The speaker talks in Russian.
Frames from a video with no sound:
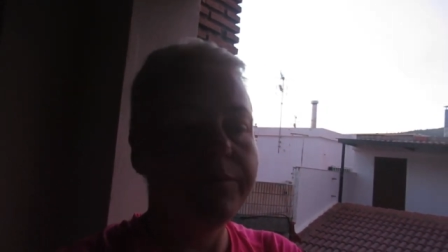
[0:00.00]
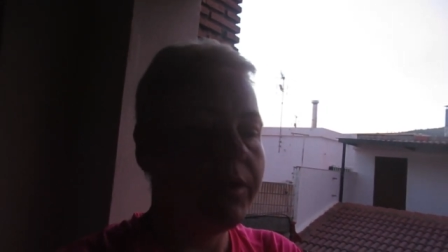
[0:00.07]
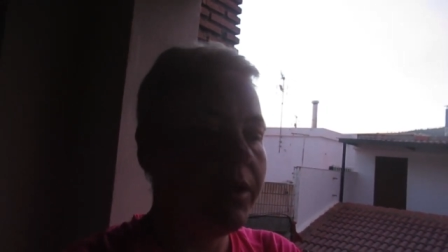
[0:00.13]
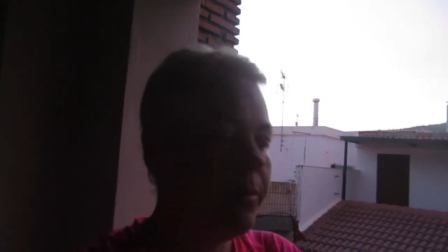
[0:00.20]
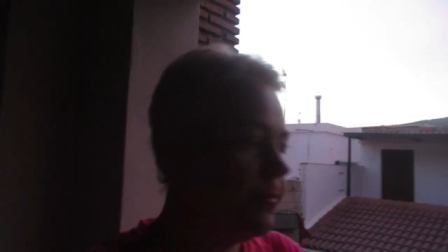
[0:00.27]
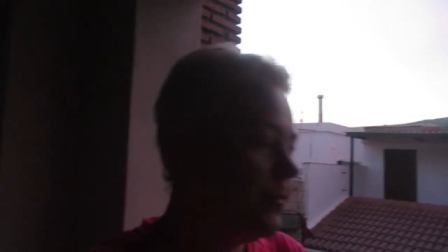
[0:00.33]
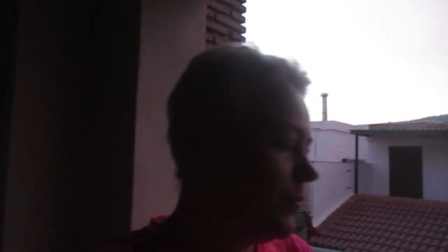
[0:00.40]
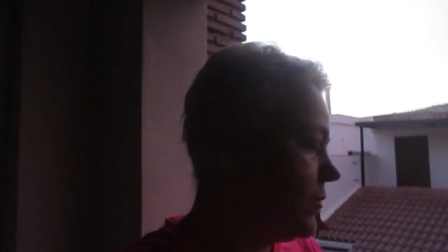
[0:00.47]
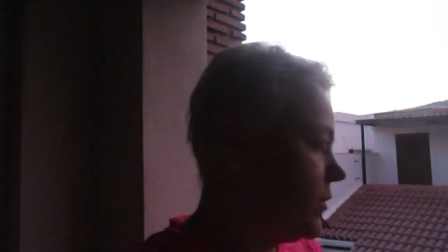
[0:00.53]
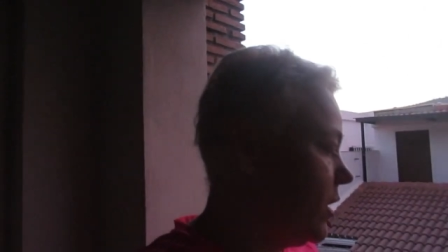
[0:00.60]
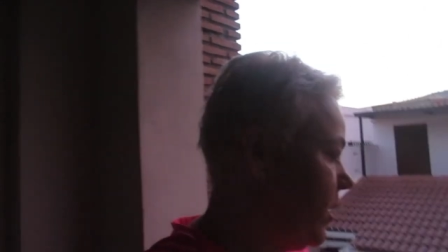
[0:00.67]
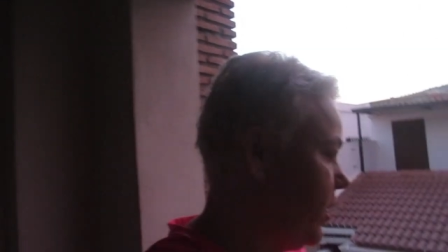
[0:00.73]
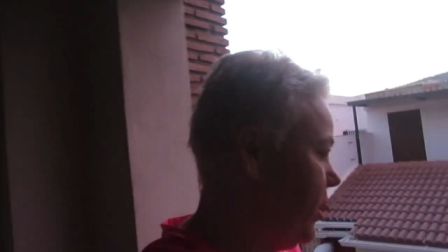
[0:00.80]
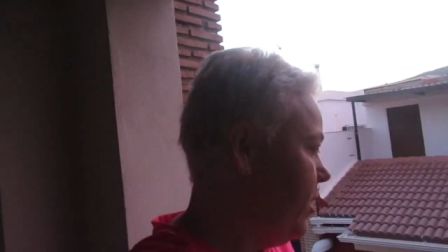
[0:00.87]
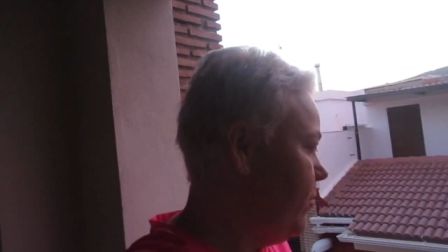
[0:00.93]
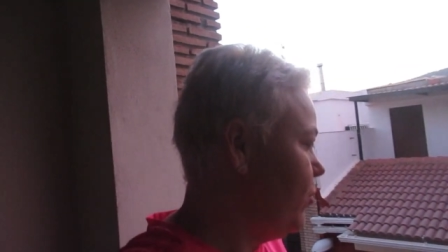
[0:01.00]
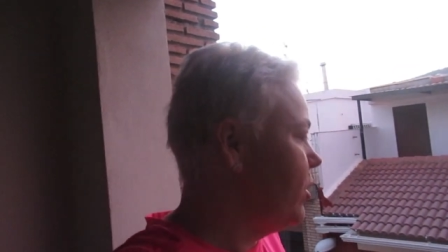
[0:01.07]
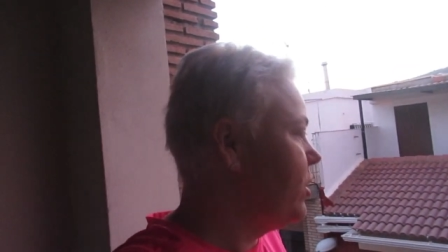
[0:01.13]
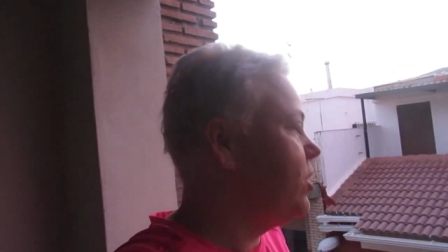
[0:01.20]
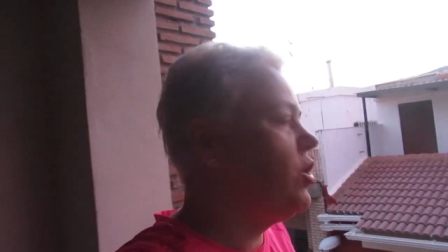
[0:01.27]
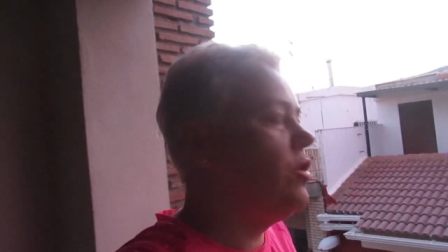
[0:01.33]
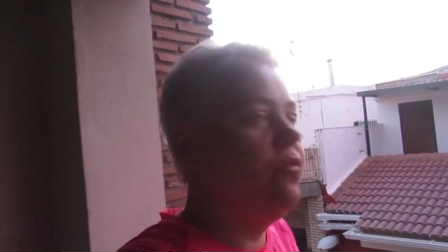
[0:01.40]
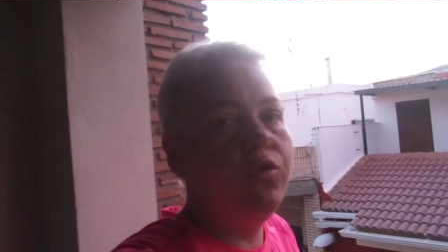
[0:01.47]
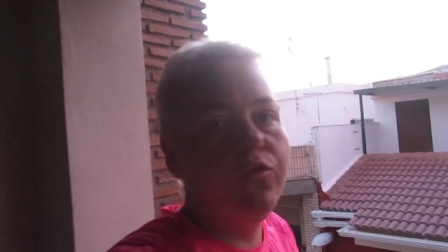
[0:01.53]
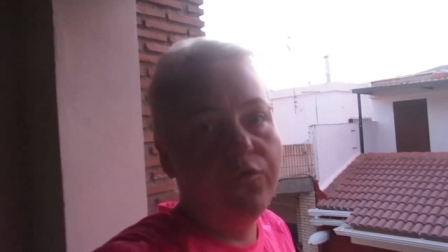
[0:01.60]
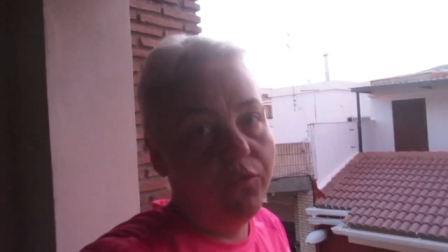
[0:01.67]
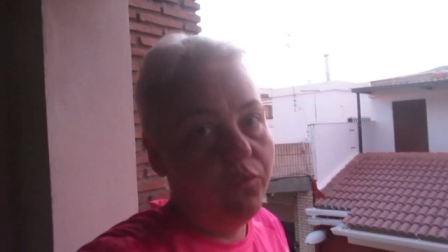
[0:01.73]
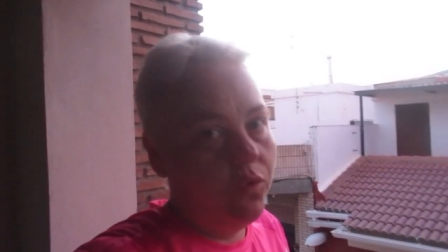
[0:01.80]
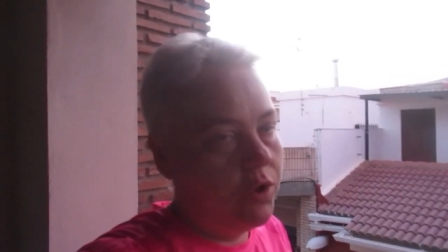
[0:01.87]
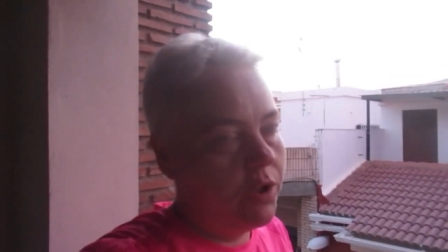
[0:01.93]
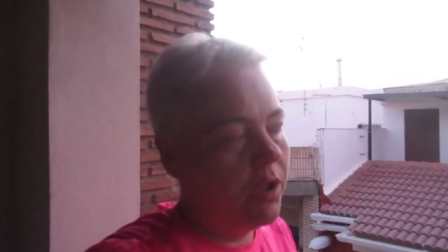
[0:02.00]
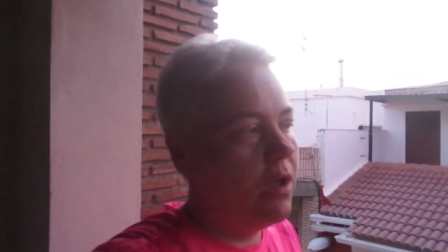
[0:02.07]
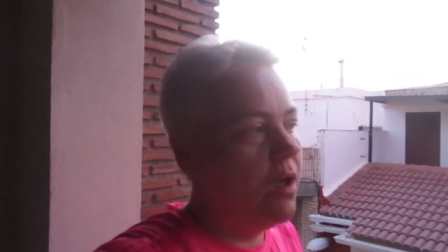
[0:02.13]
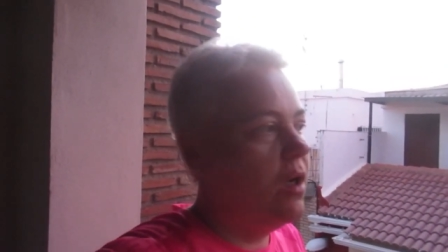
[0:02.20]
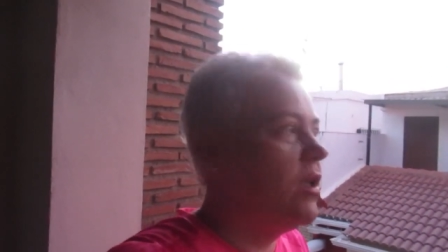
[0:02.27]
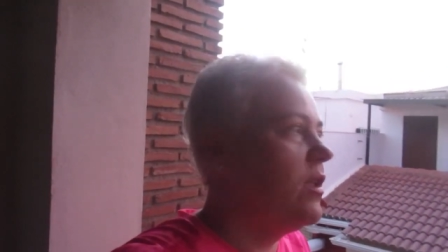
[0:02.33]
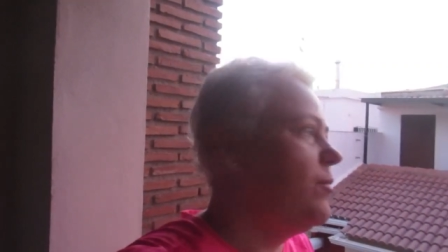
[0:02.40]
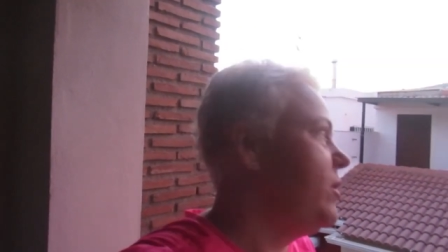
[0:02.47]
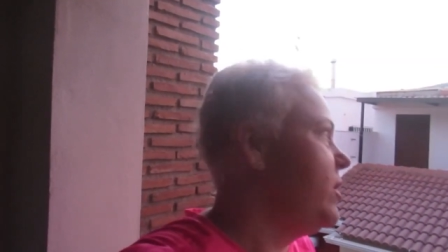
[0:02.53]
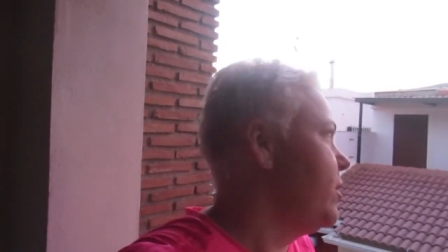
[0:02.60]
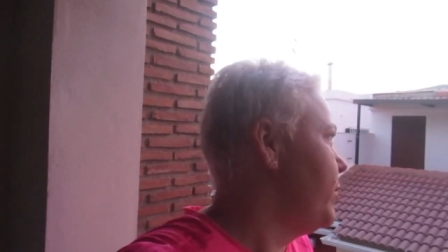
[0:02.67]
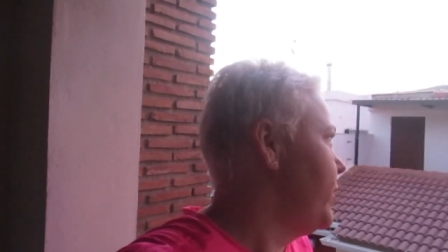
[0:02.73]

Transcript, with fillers: там на химии. Они живут в двух шагах от меня,